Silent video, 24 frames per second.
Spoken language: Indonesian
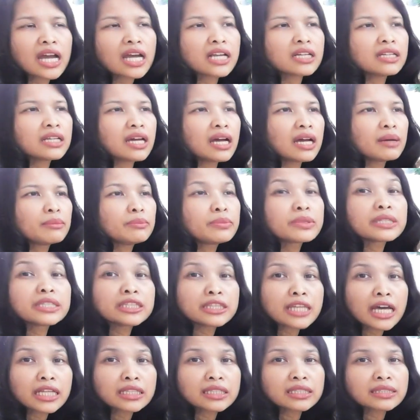ada
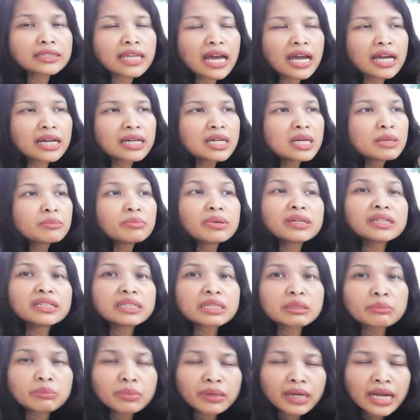berita tentang
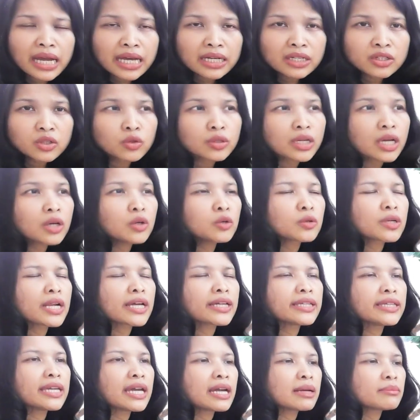penggerbekan
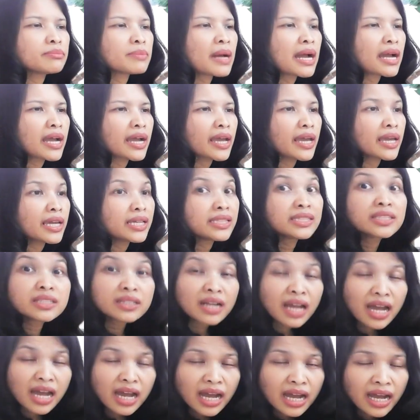orang-orang yang pakai
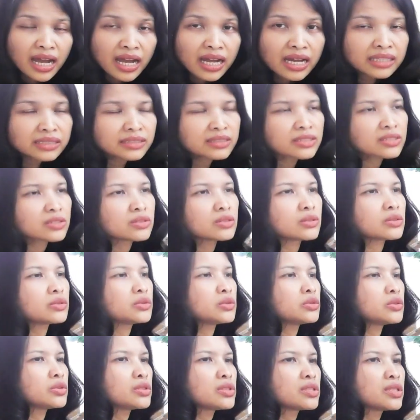drugs,
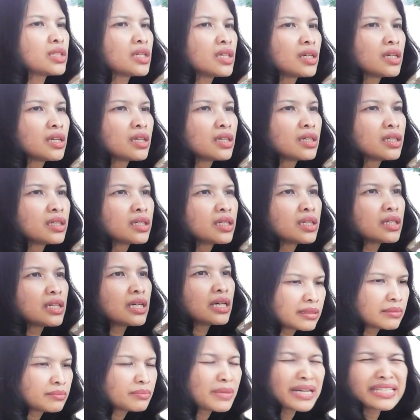terus
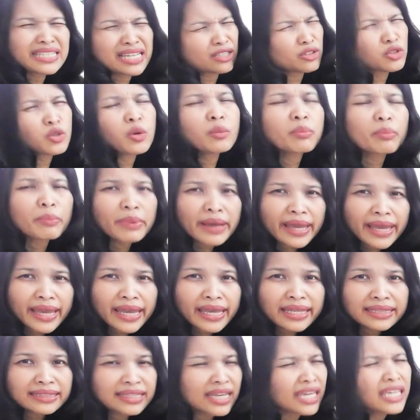banyak
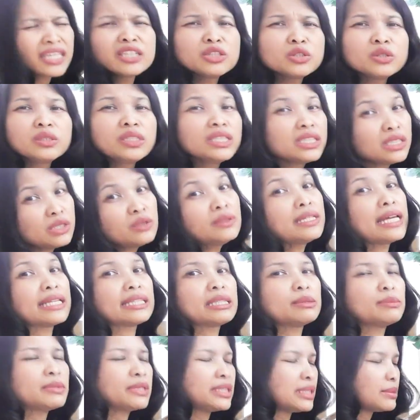copet, kayak gitu-gitulah
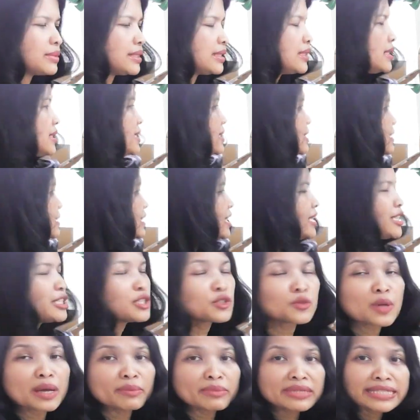teman-teman. Jadi
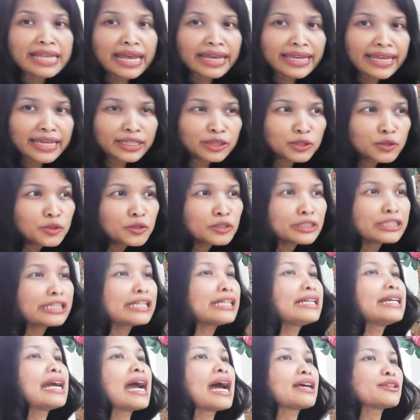suami saya tuh
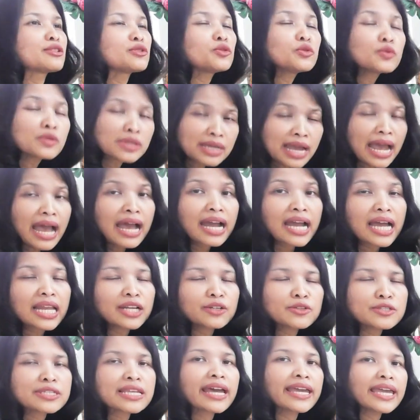nggak suka
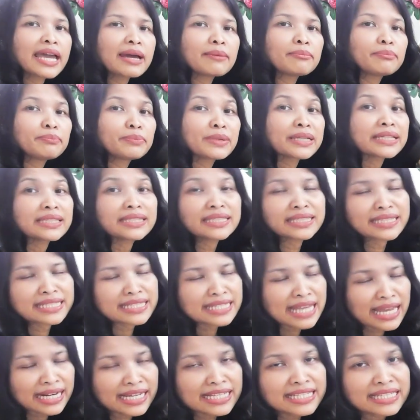kalau saya pergi ke
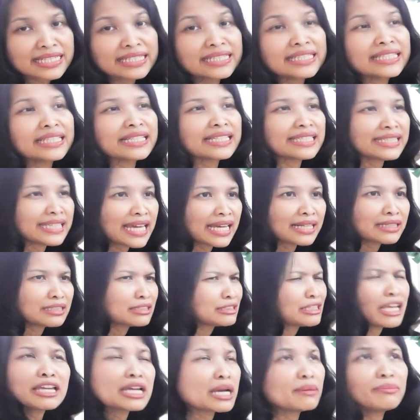sana sendirian.
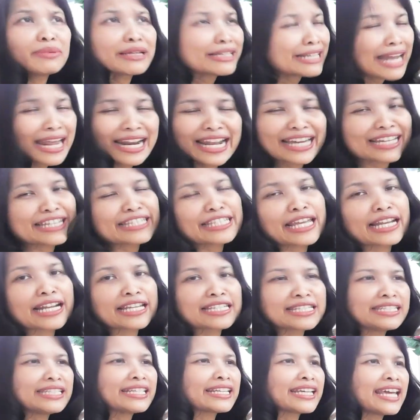Saya nggak pernah lah ke sana
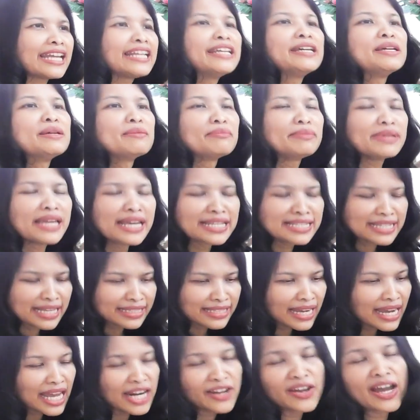sendirian.
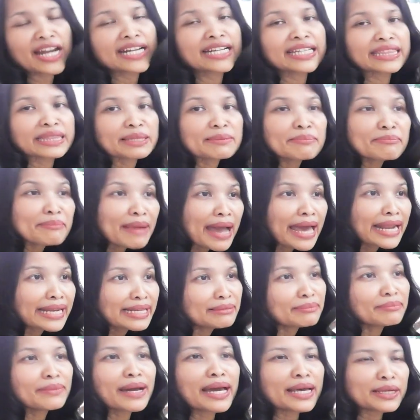Biasanya kalau ada
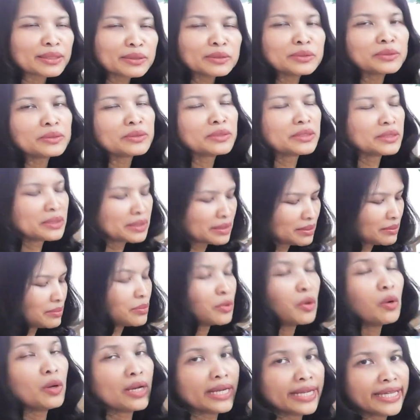teman baru
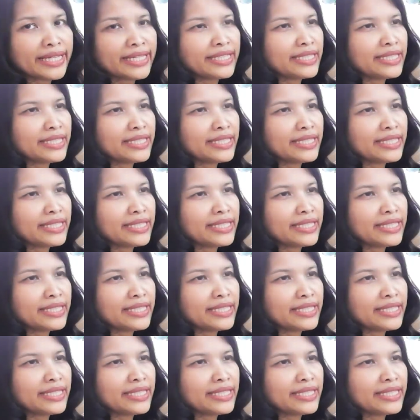boleh.